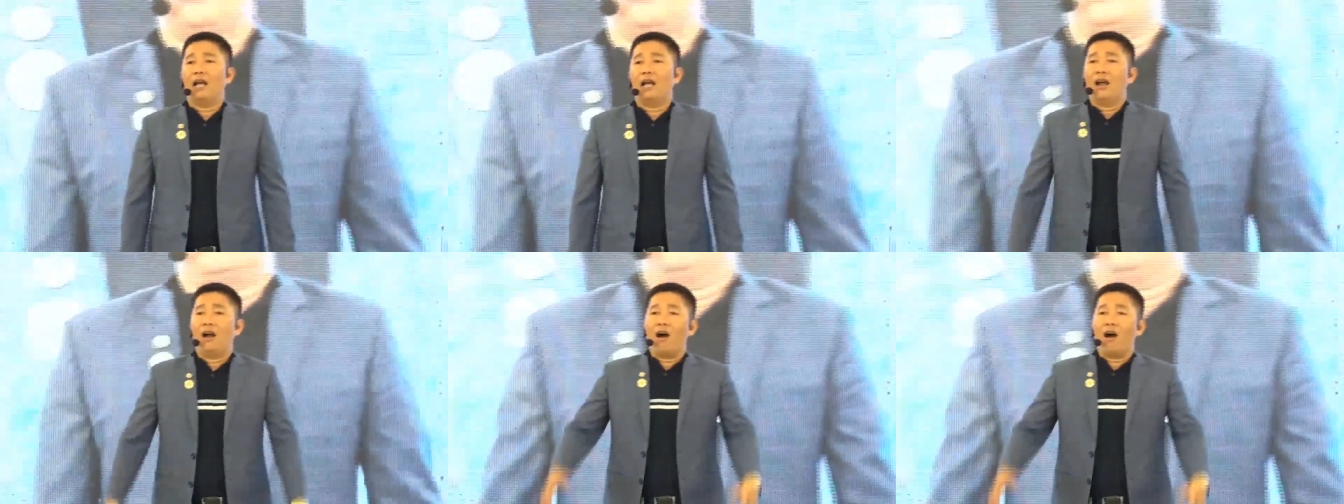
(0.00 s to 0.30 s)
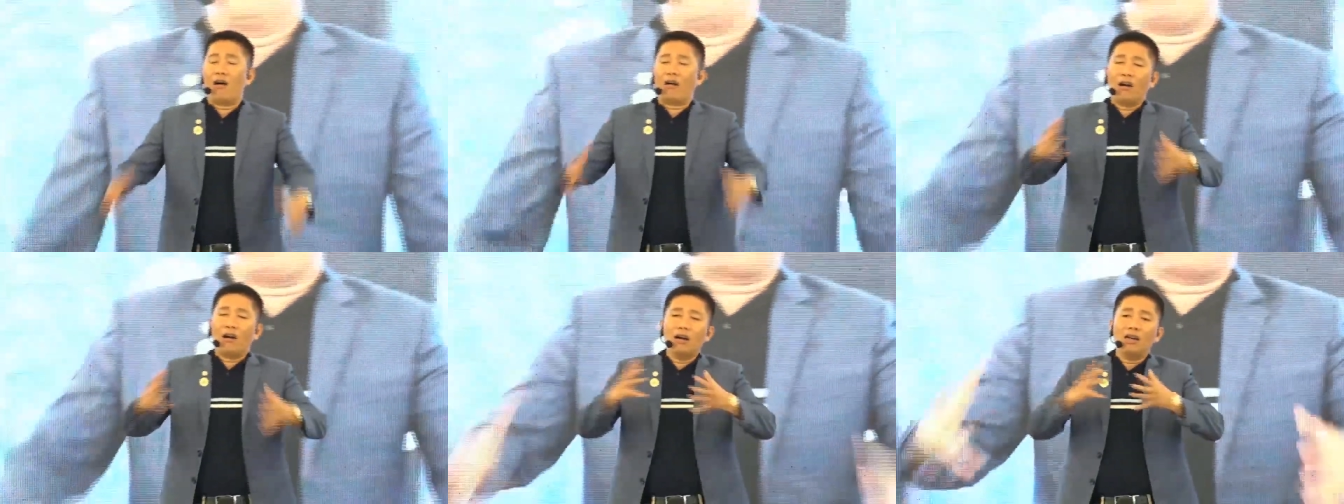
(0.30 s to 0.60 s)

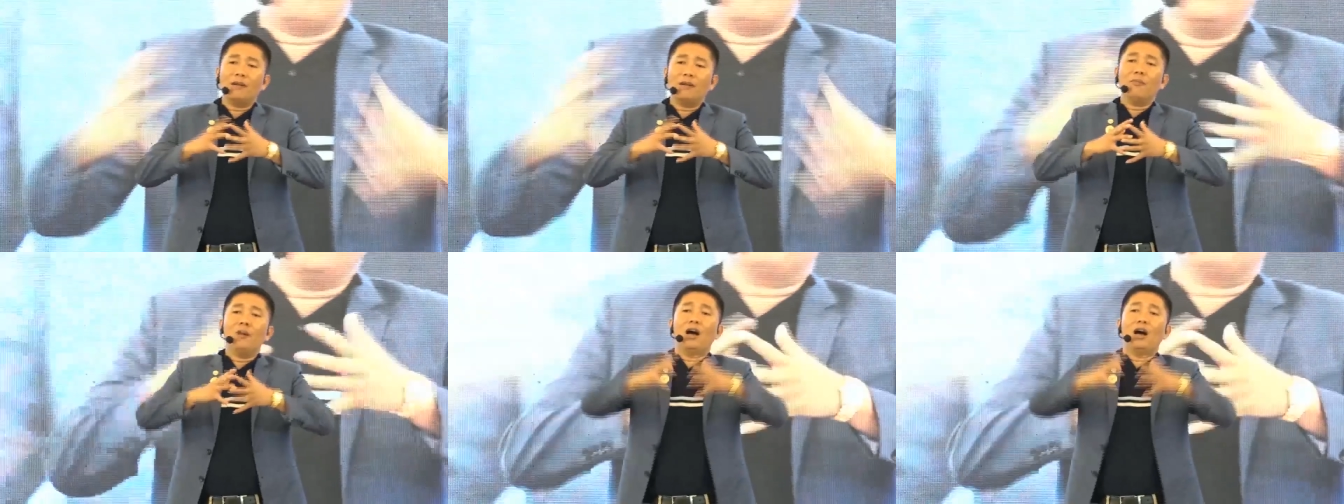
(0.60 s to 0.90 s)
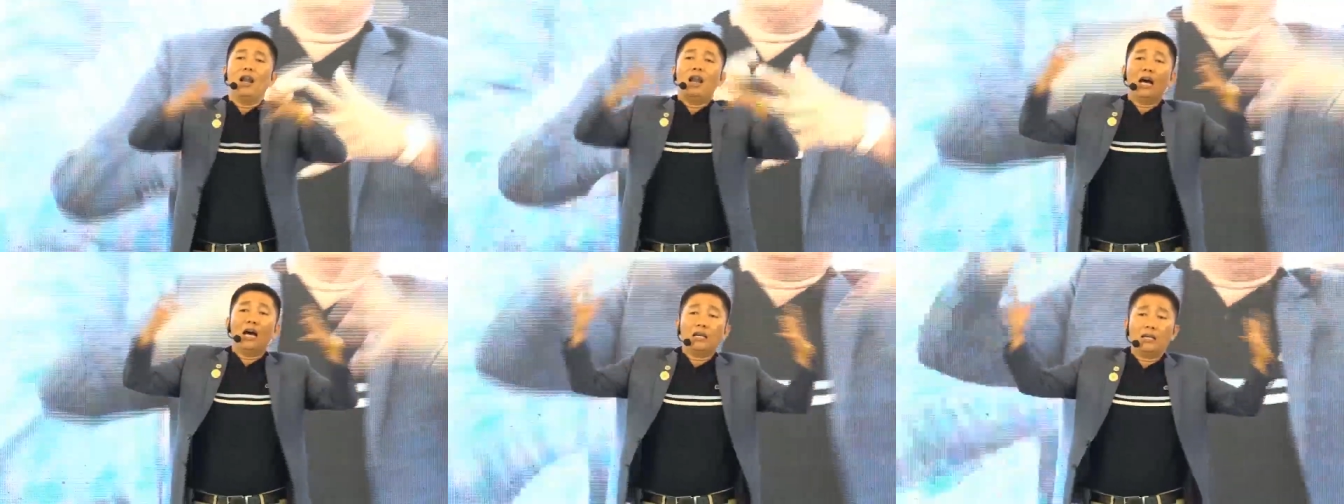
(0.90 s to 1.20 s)
họ có ước mơ
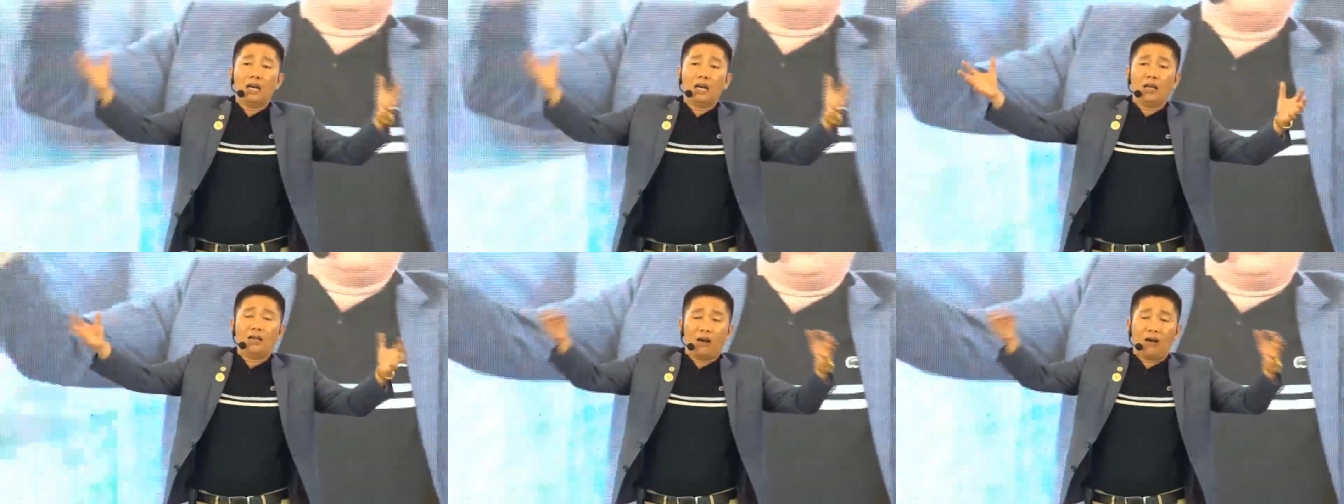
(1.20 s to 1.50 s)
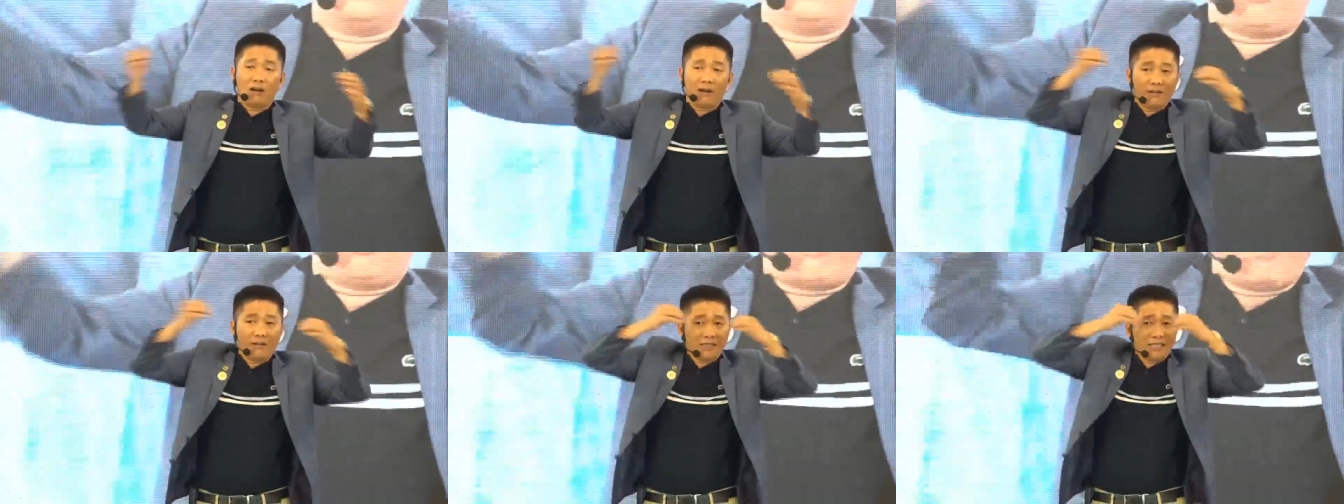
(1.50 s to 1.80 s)
lớn hơn họ
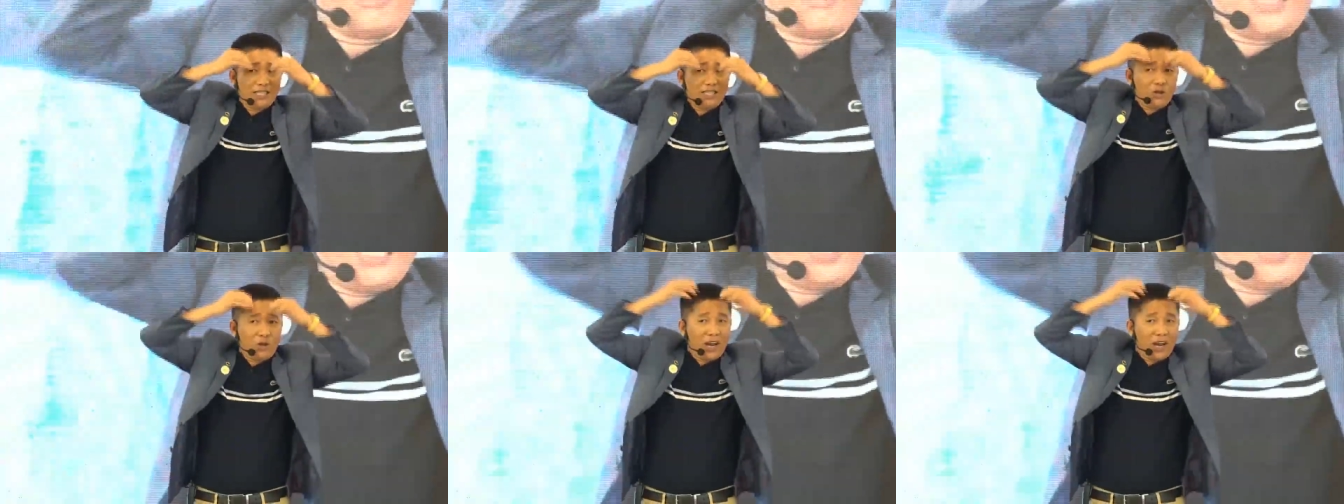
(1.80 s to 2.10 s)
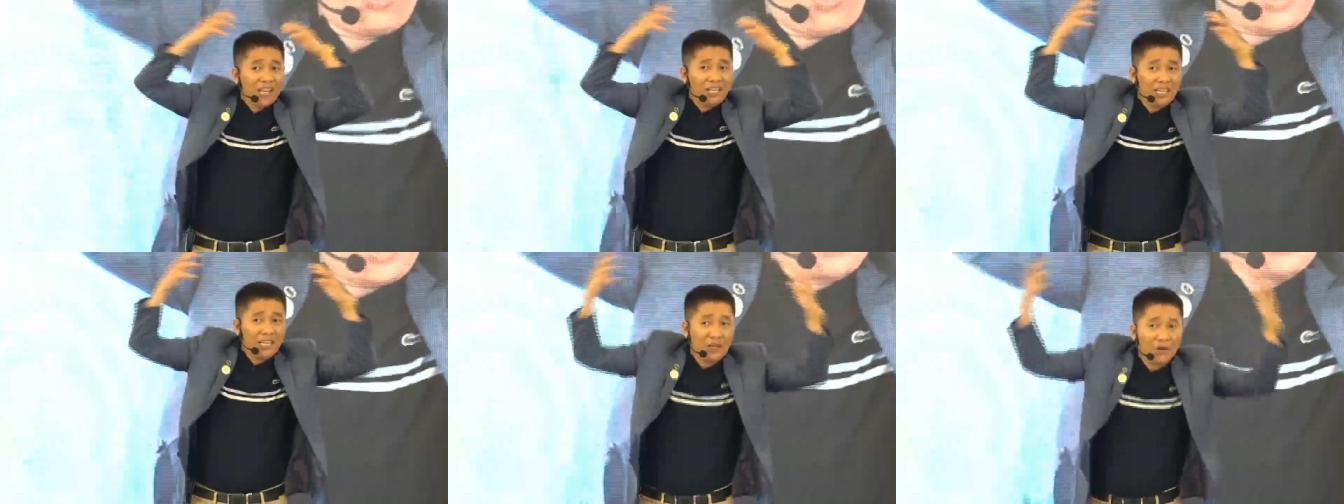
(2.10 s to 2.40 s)
có trí tuệ
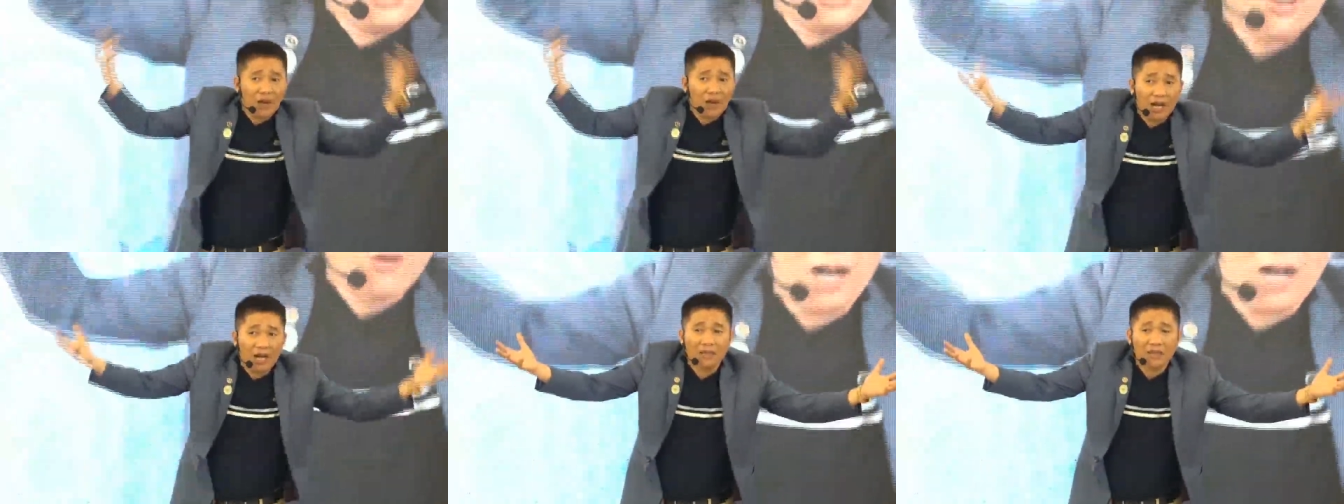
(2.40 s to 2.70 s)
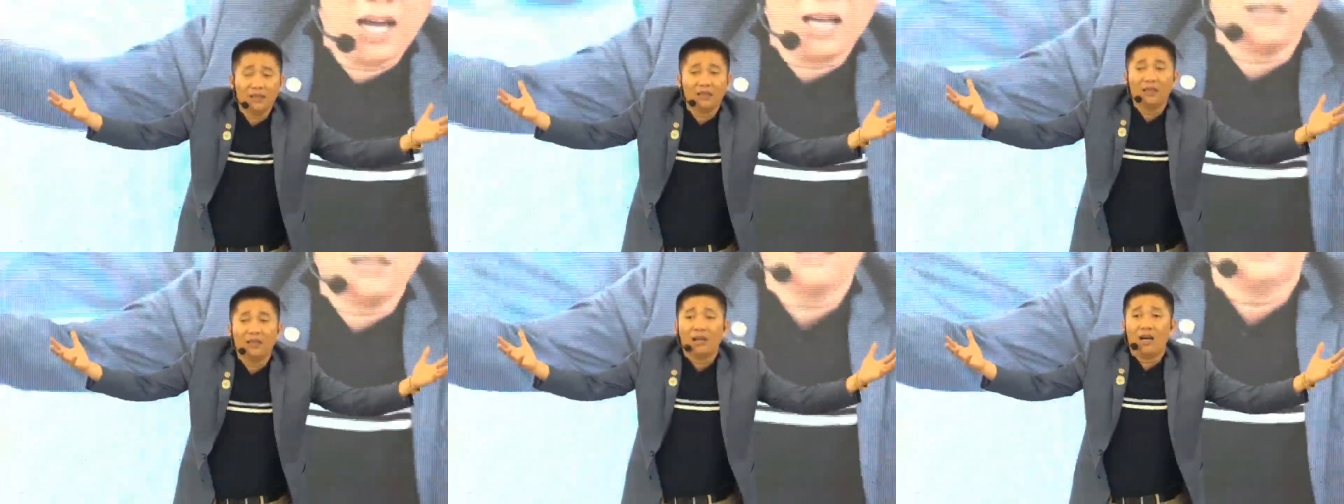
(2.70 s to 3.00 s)
nhiều
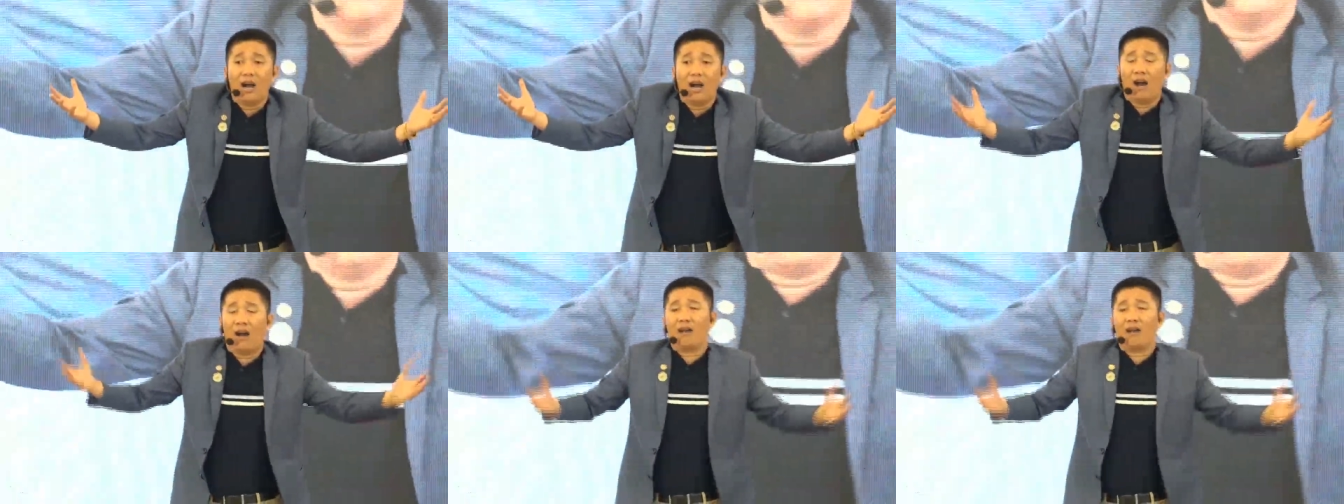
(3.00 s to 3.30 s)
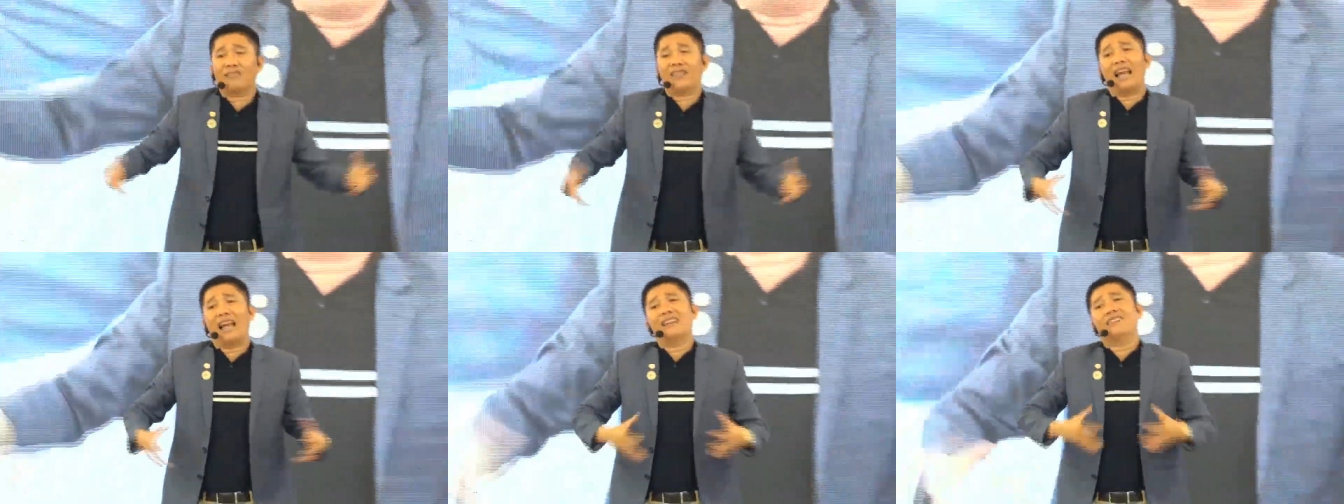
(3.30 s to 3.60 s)
hơn họ có
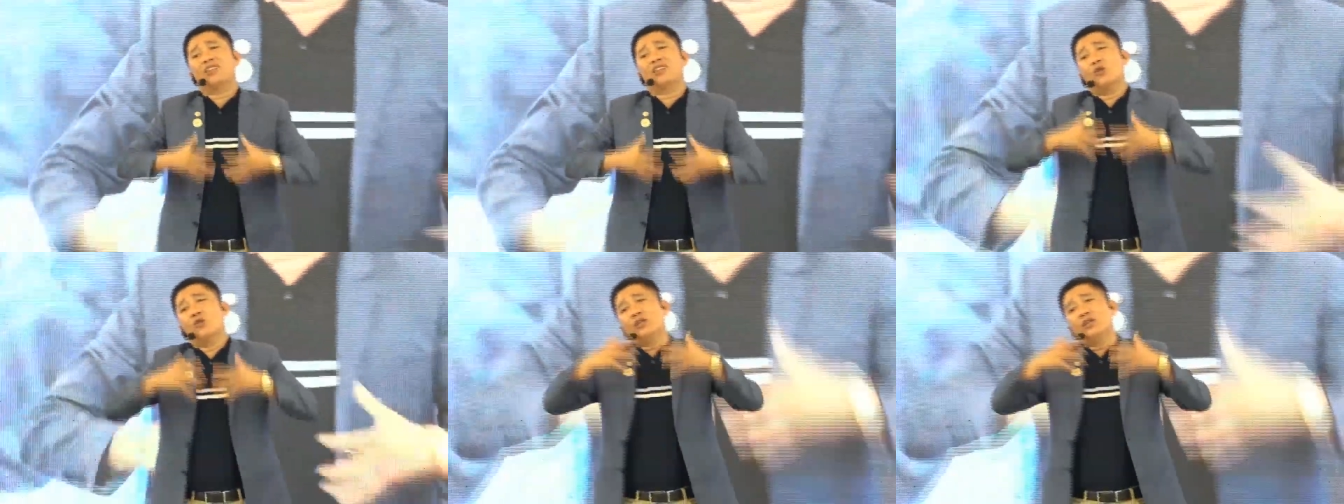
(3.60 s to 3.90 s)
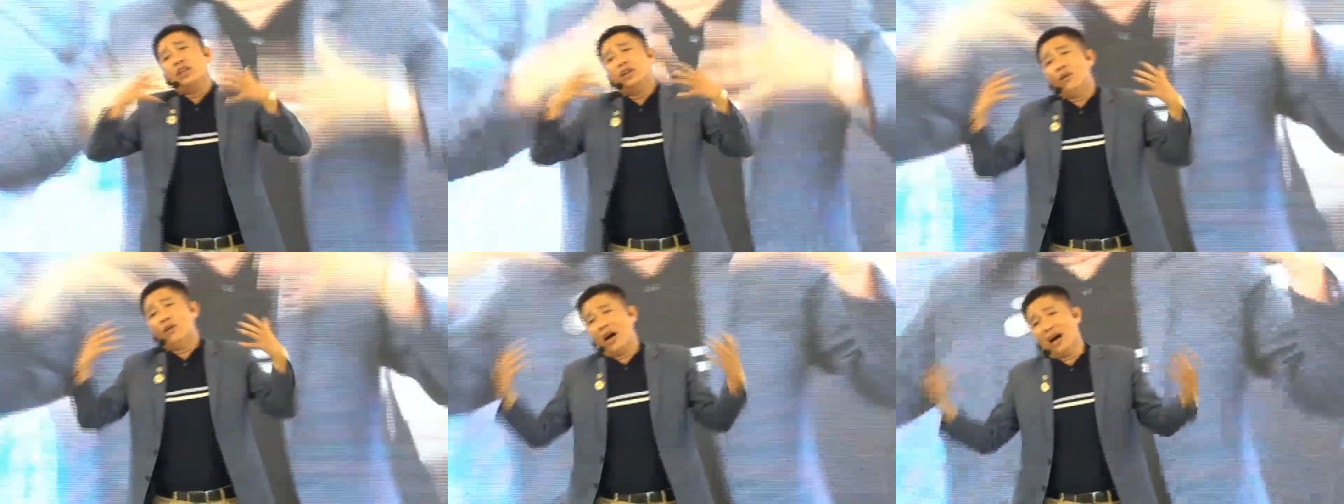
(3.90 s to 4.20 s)
thành tựu
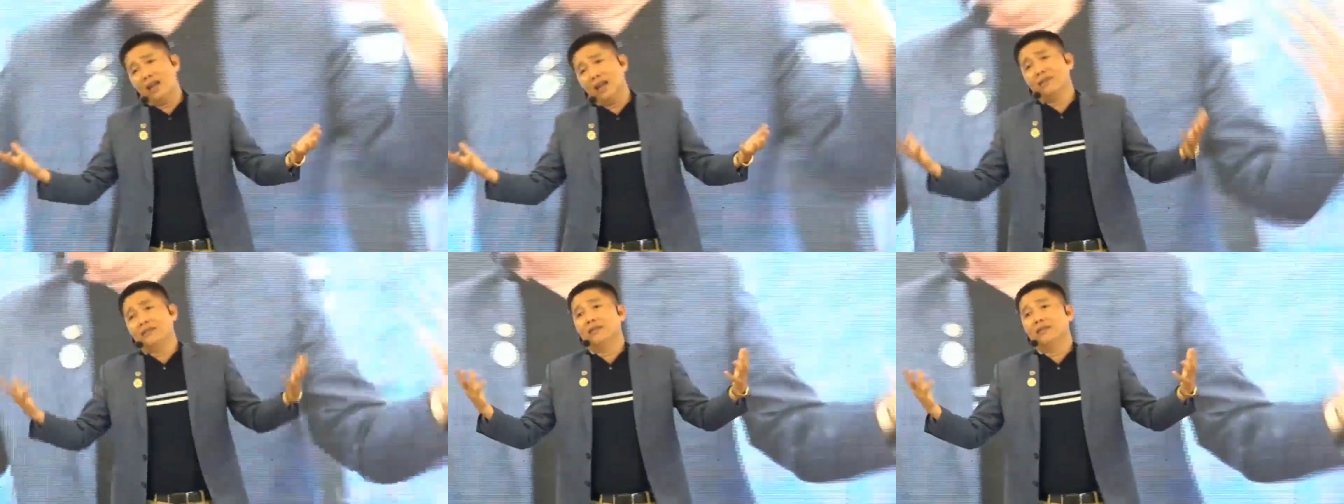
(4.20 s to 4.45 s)
nhiều hơn